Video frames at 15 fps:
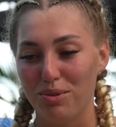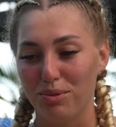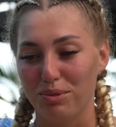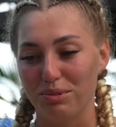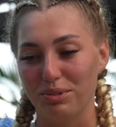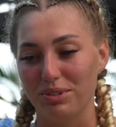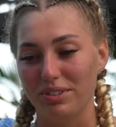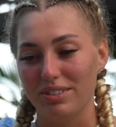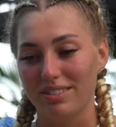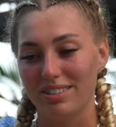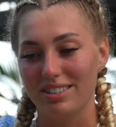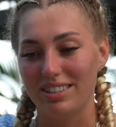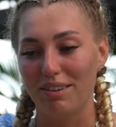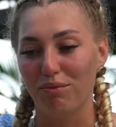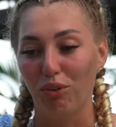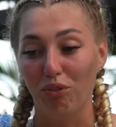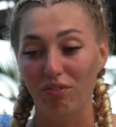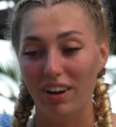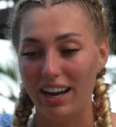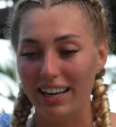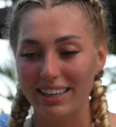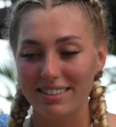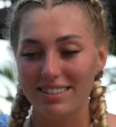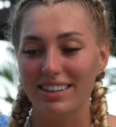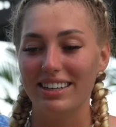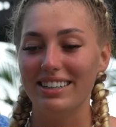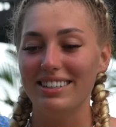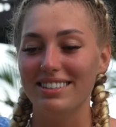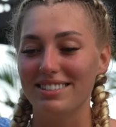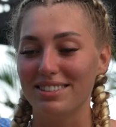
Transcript: Und dann wurden wir eingeteilt,